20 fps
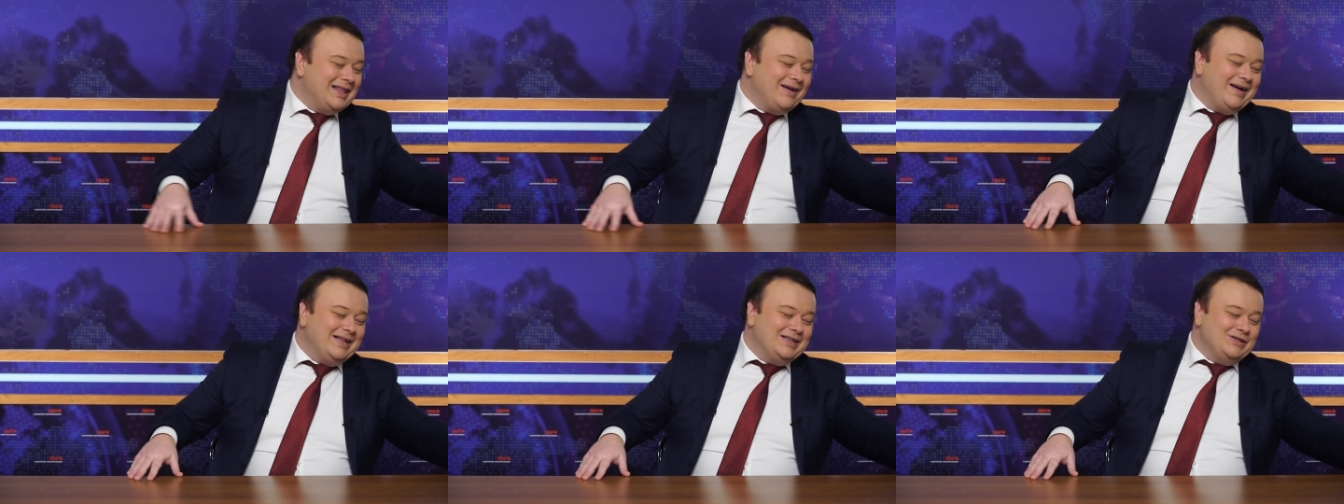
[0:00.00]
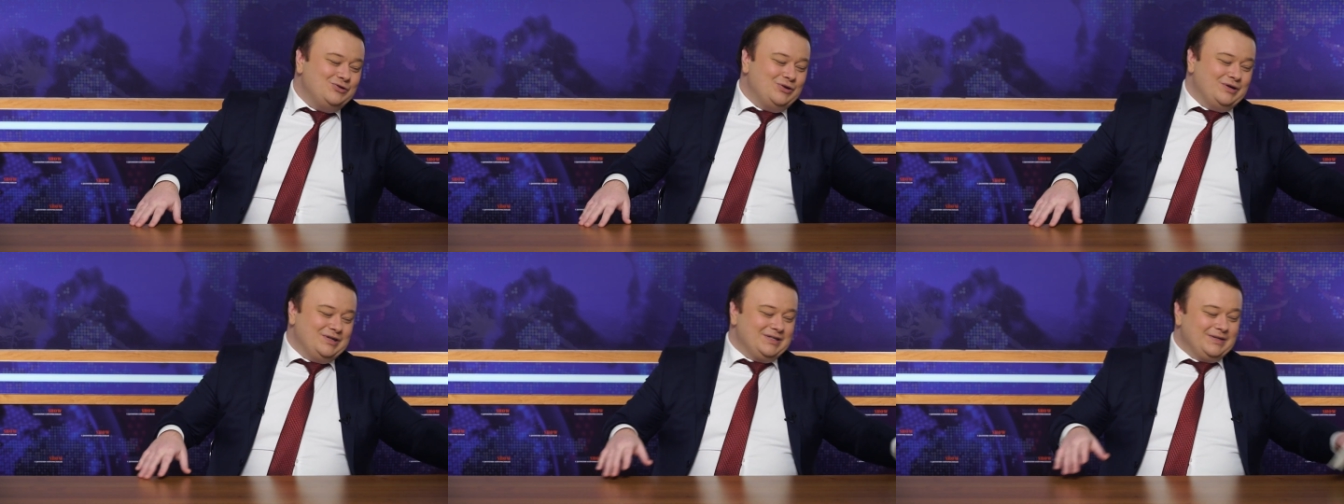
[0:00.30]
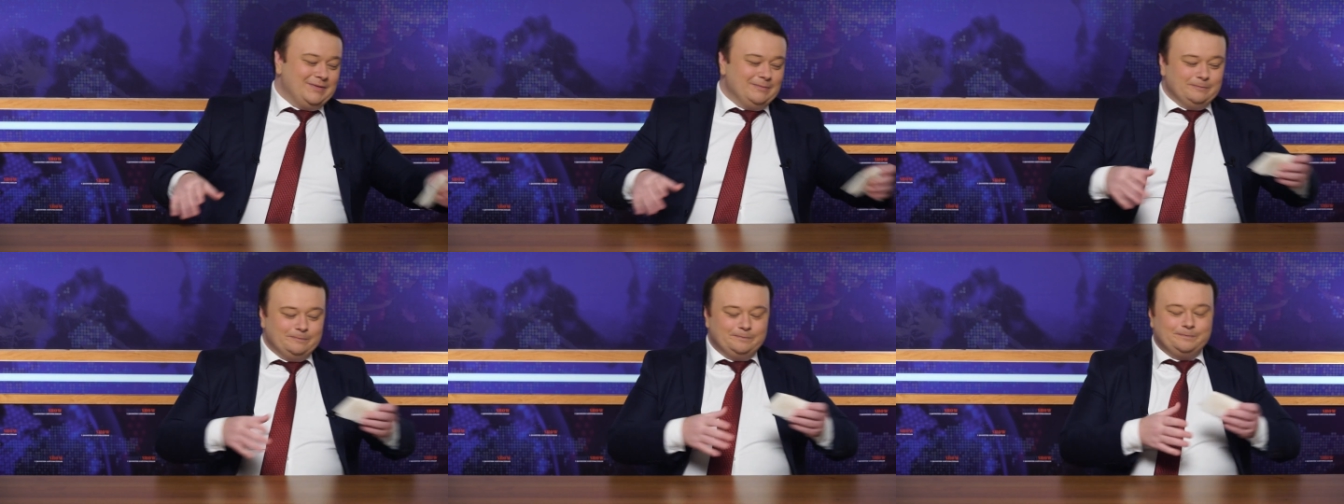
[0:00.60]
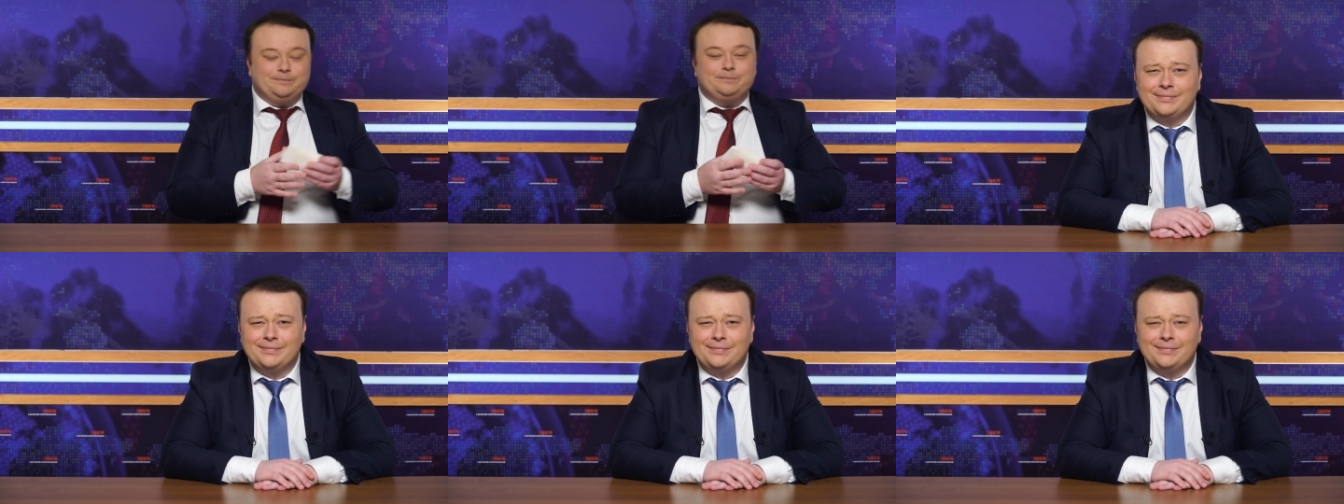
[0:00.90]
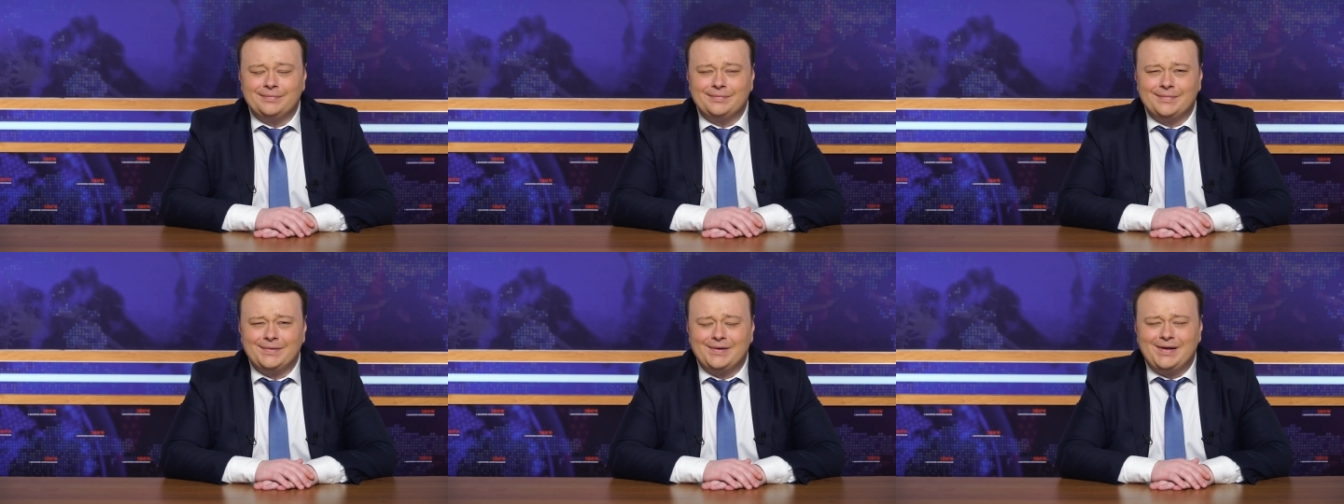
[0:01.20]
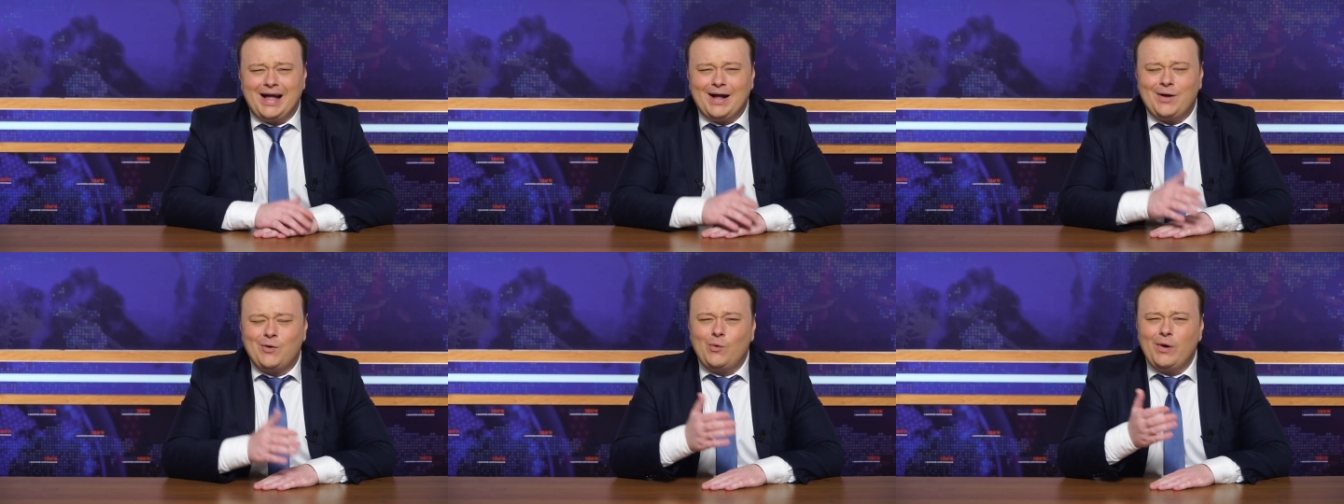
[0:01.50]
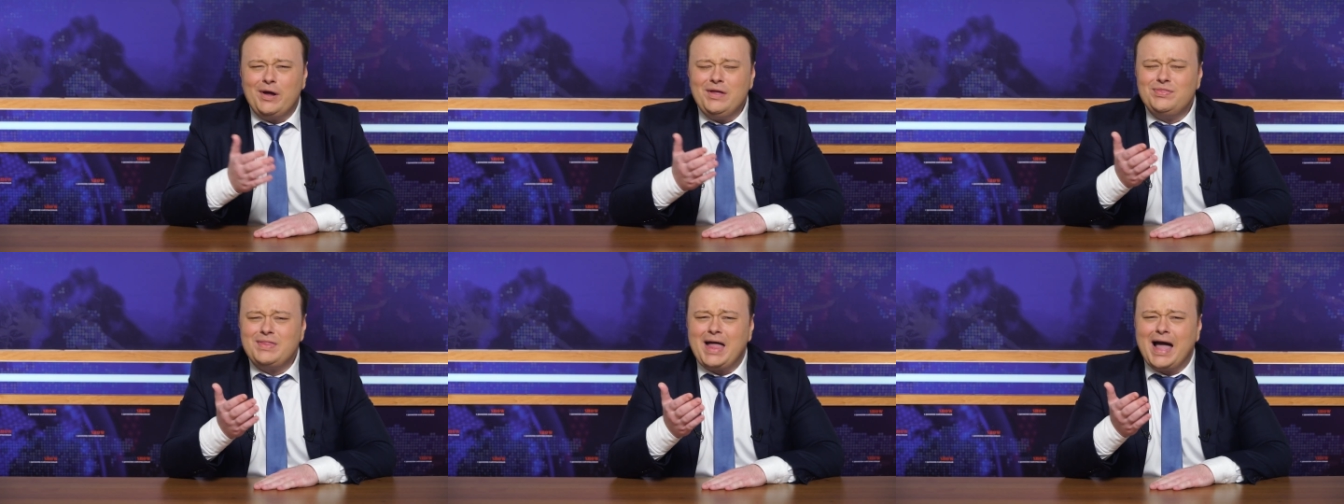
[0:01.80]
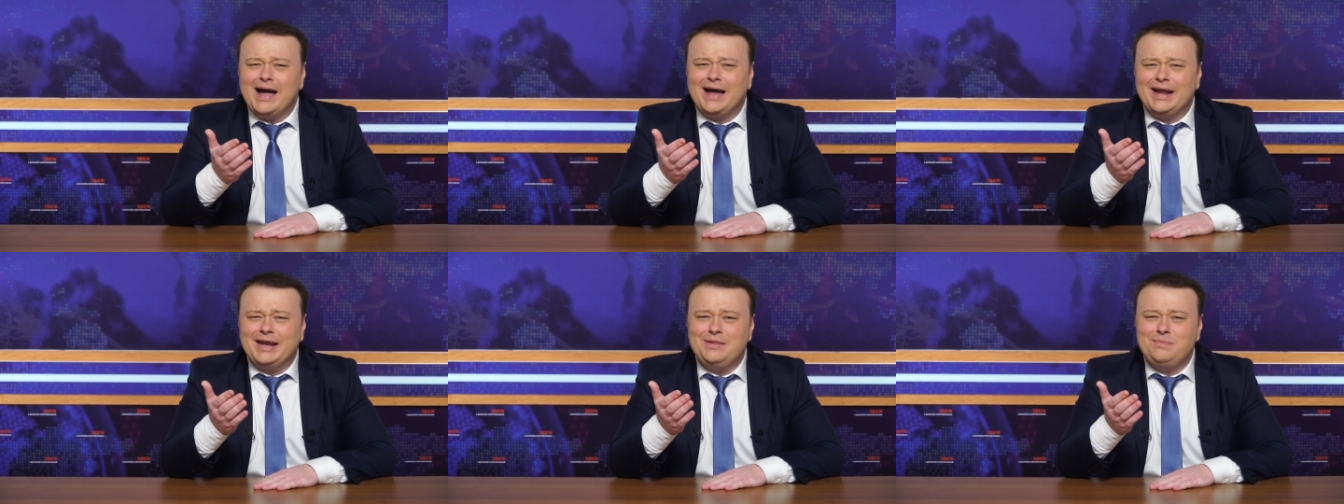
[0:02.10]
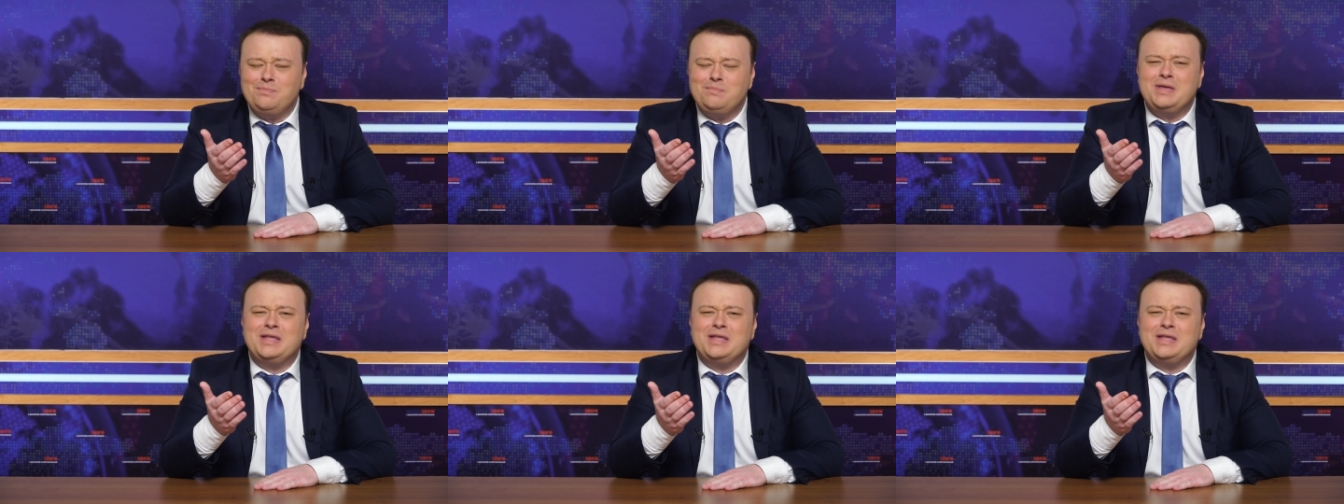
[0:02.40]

Давайте еще раз. Какой нахрен